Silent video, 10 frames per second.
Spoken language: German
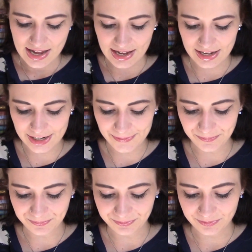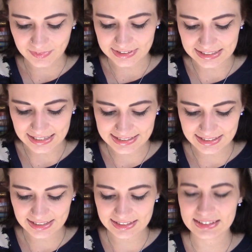ähm, dass
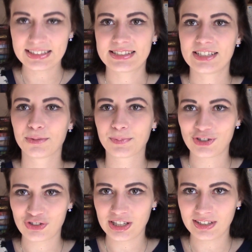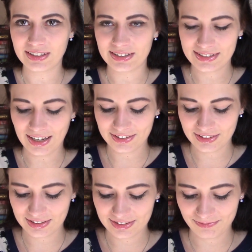ich, dass der Sub gestiegen ist. Also
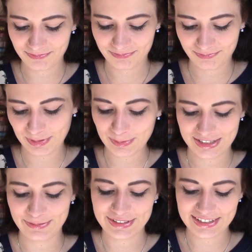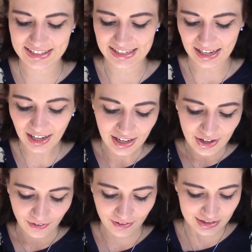ich bin mir ziemlich sicher.
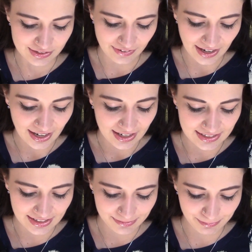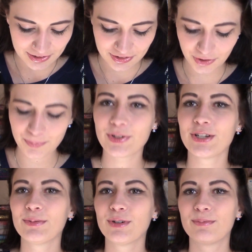Und zwar liegt mein Sub
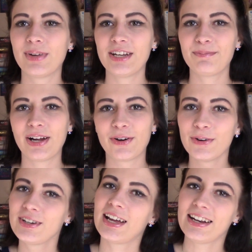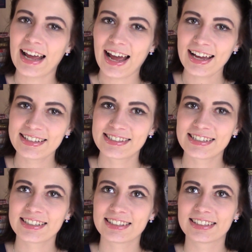im Moment bei
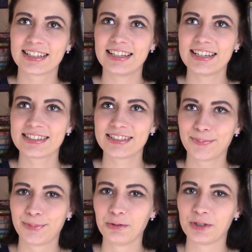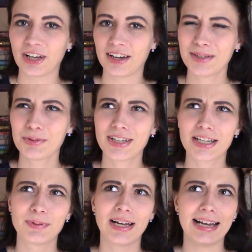180 gelesenen Büchern. Ich muss sagen,
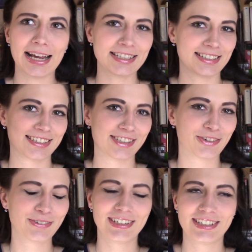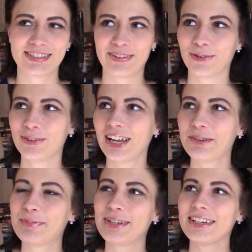ich bin erleichtert, dass ich noch unter den
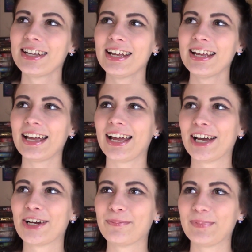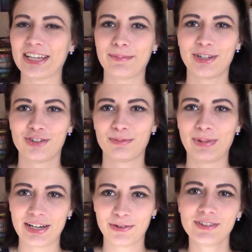200 bin. Ähm, ich habe ja schon
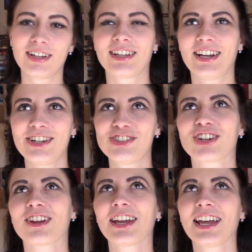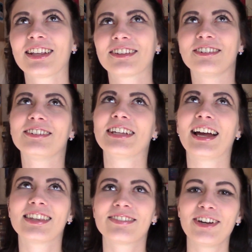bei der 100 einen kleinen Schock gekriegt und
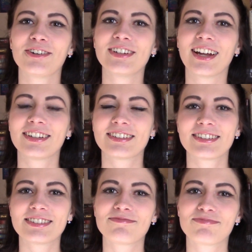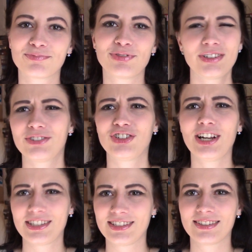ja, 200 äh, wird
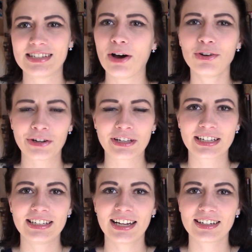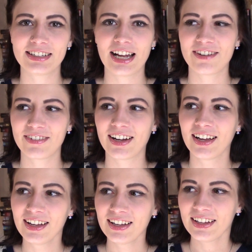wahrscheinlich dieses Jahr auch noch geknackt, aber
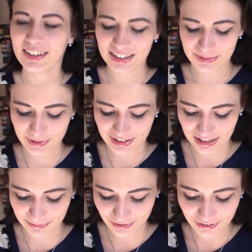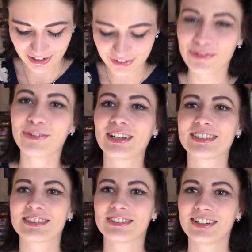jetzt bin ich erstmal noch ganz froh, dass
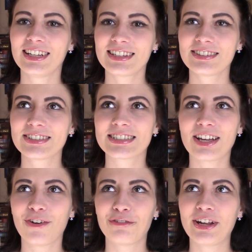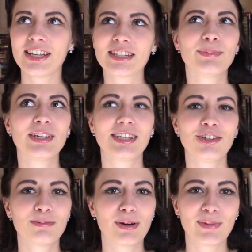es das noch nicht so ist, auch wenn ich mich
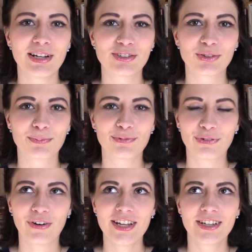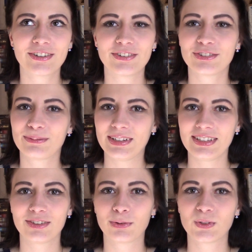über meinen Sub freue und über
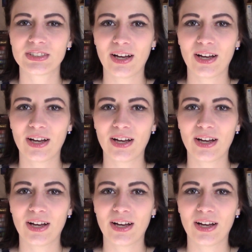diese große